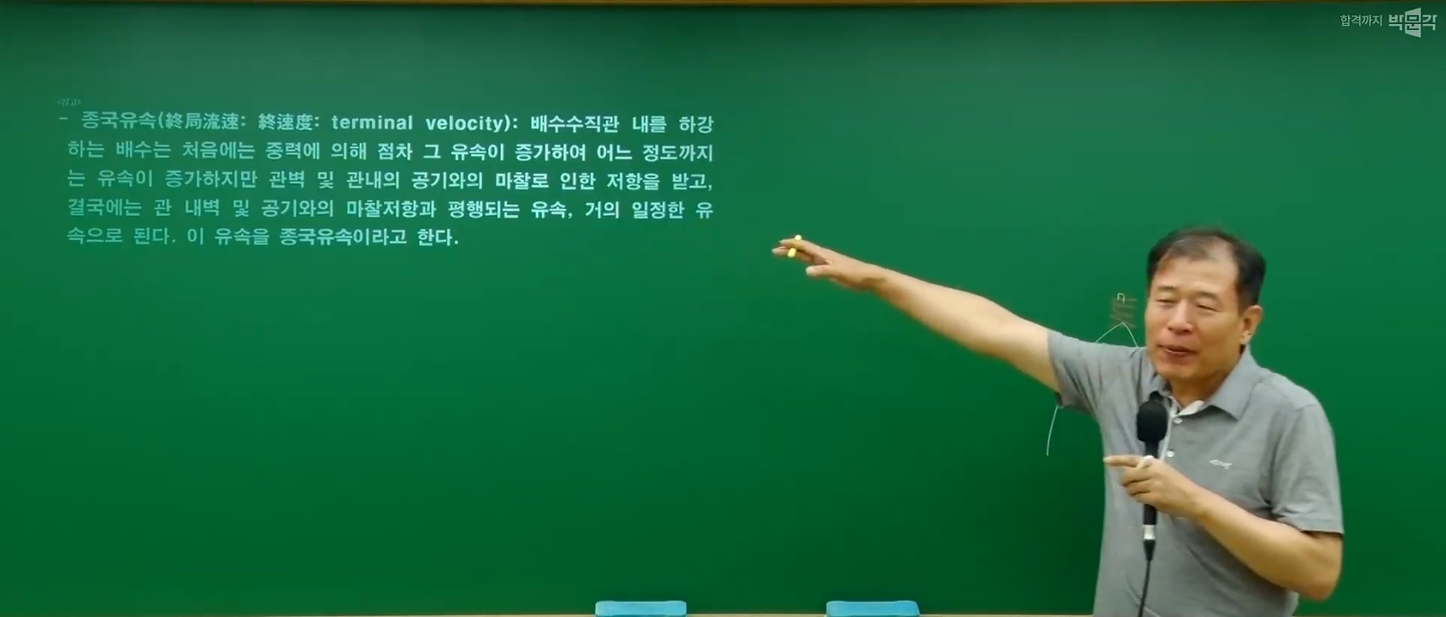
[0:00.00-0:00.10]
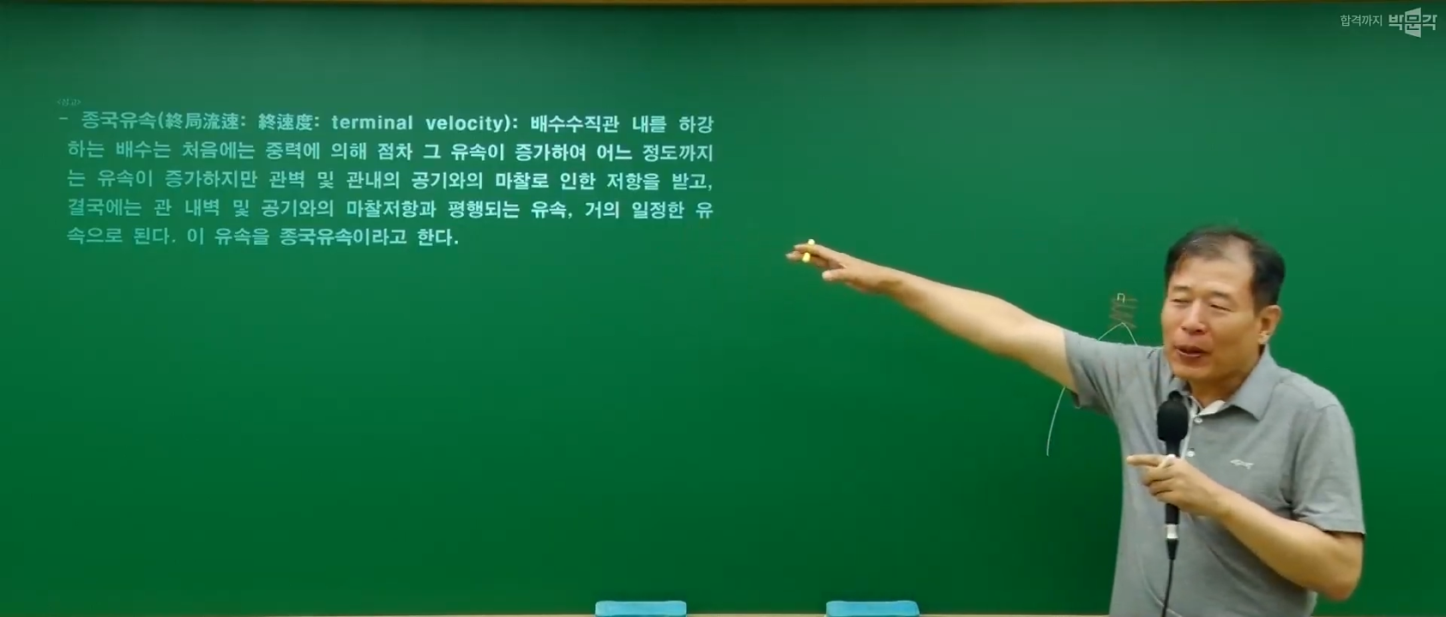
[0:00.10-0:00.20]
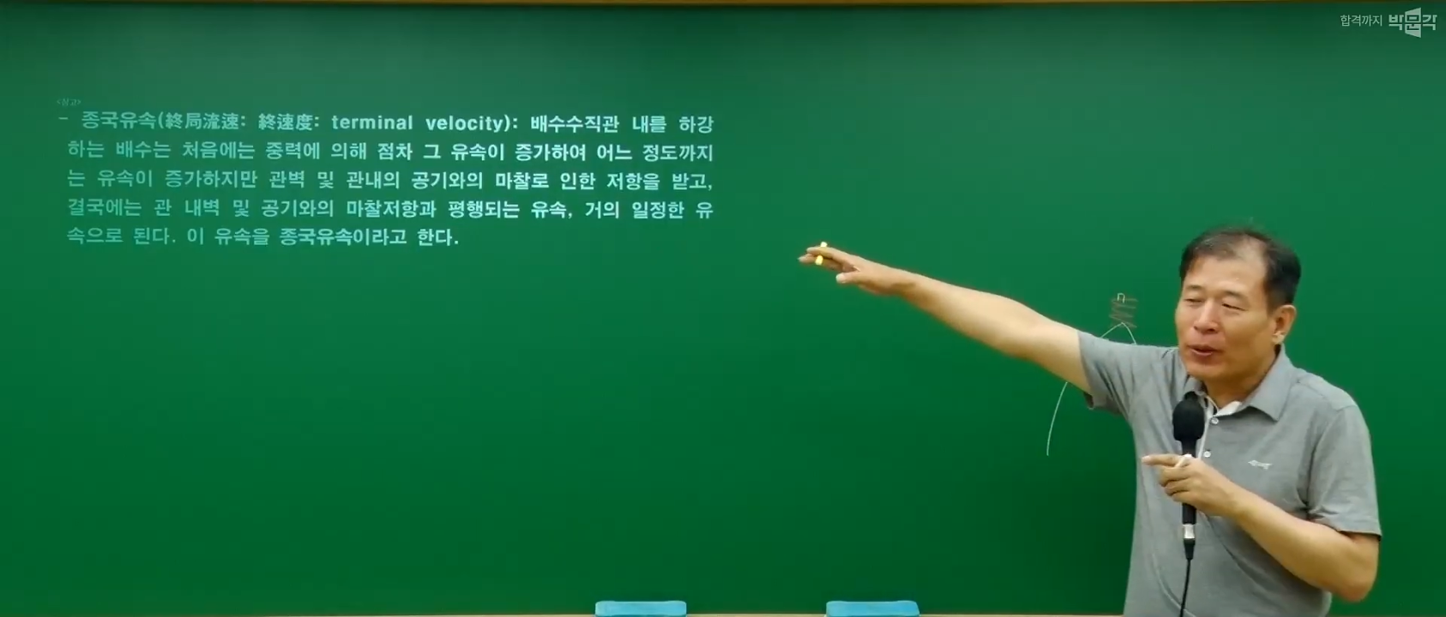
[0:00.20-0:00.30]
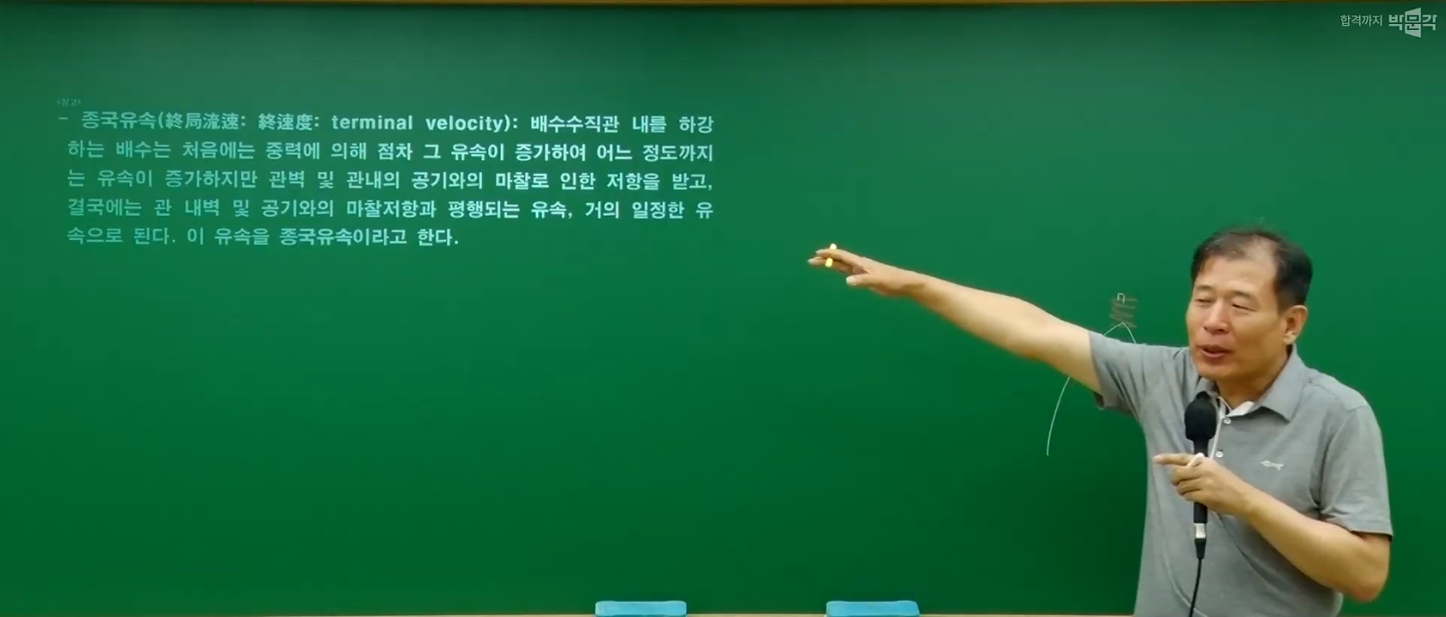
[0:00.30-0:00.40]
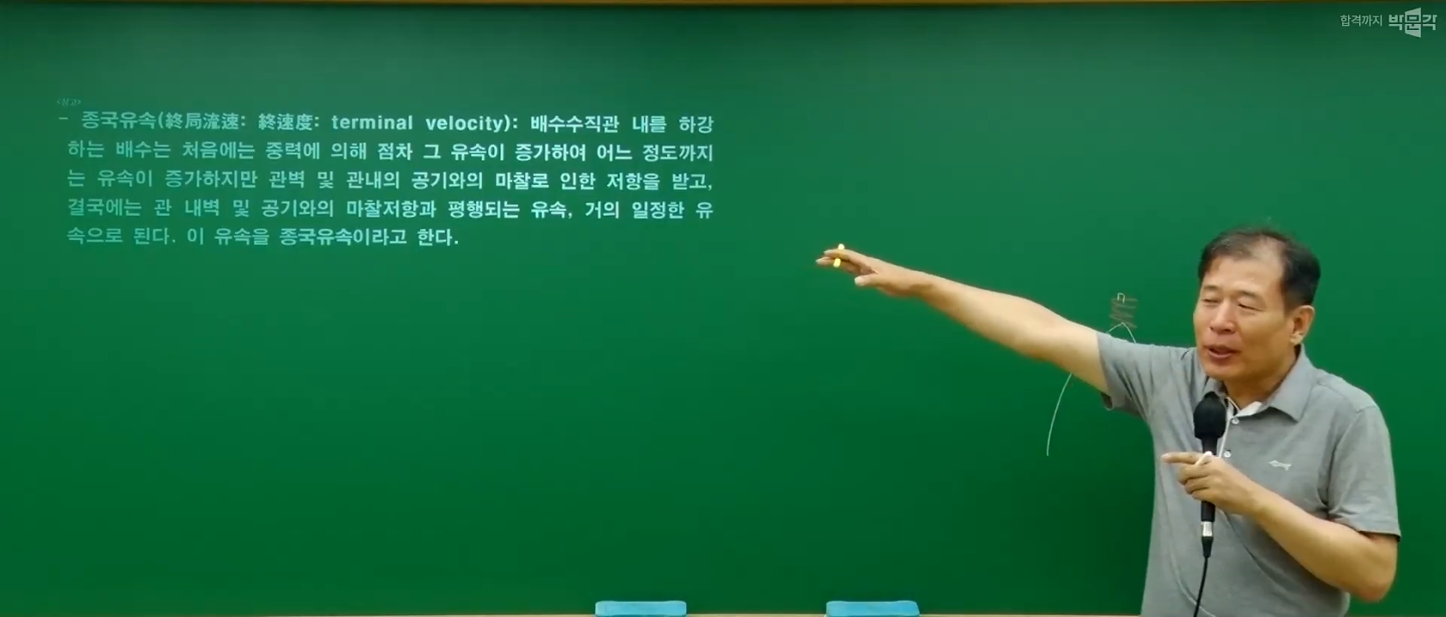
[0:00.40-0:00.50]

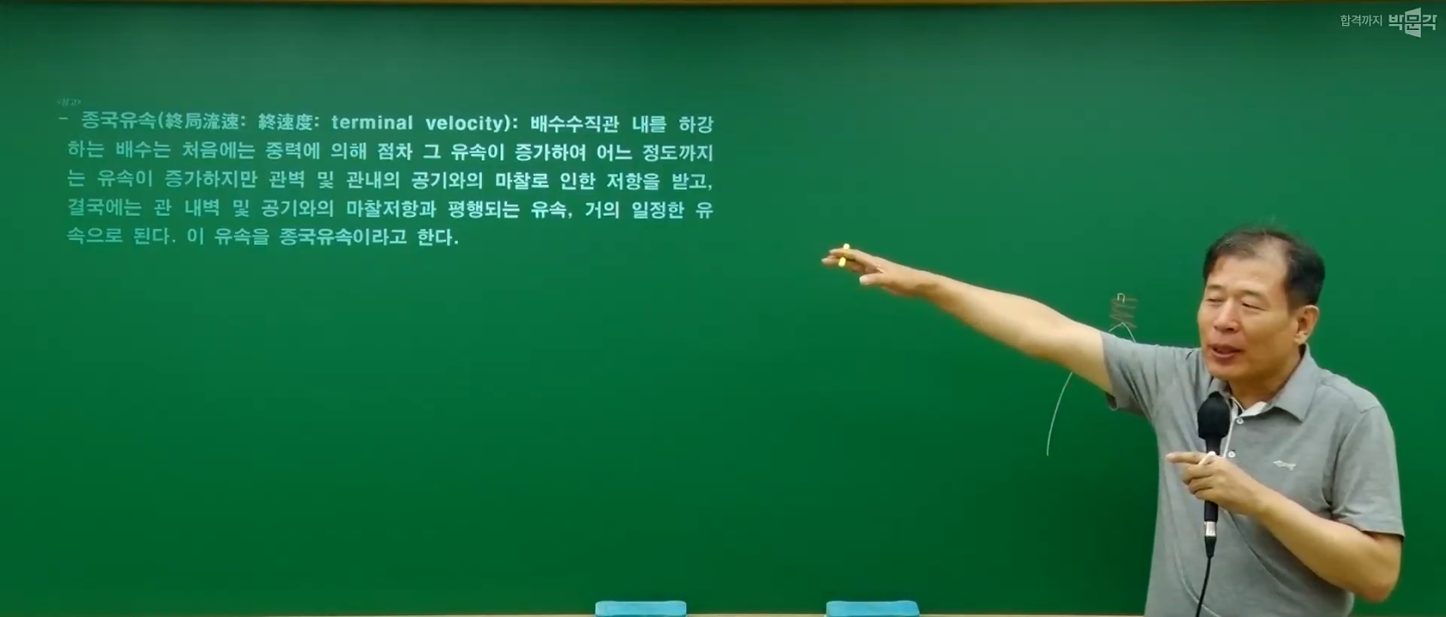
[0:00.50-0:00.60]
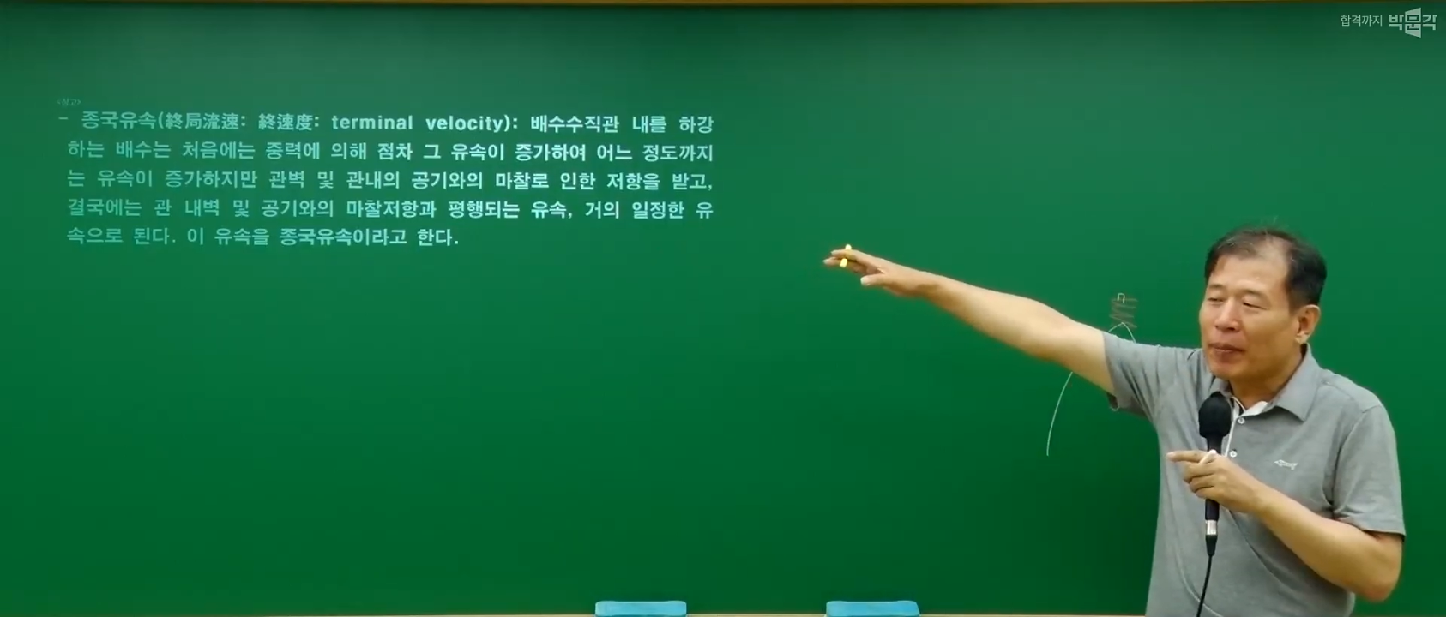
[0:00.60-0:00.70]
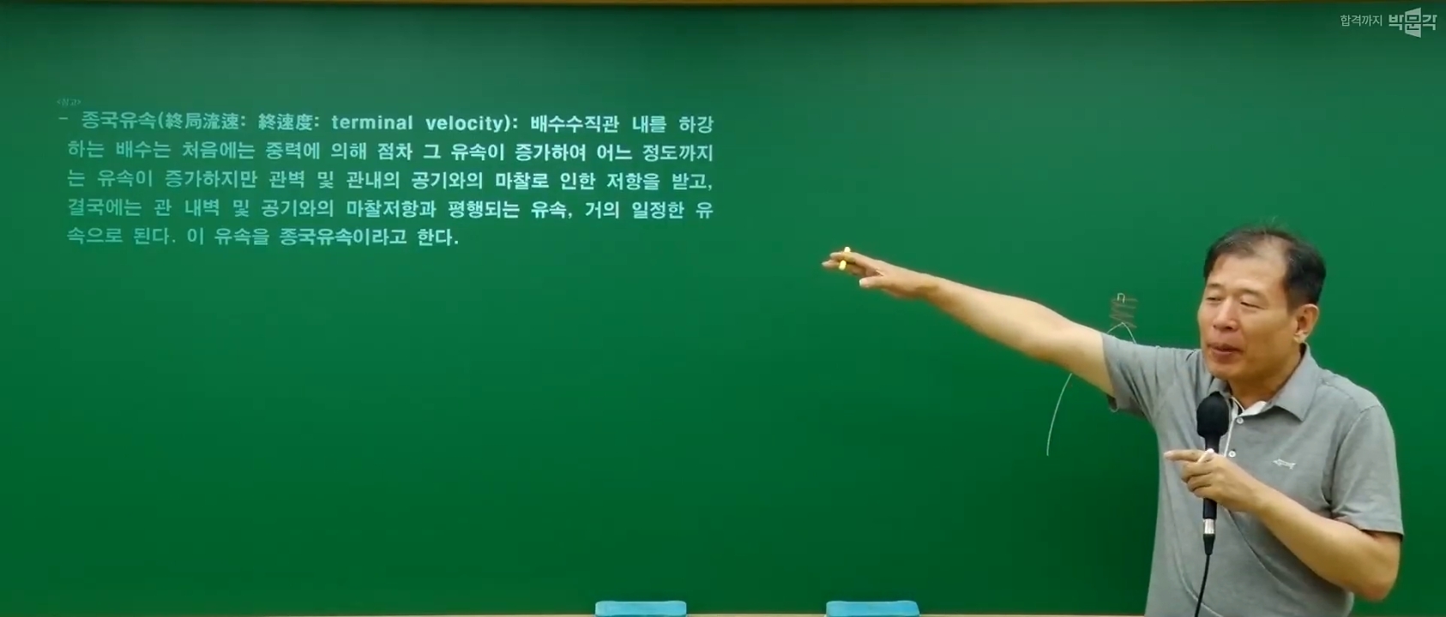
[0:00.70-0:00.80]
멜로서티란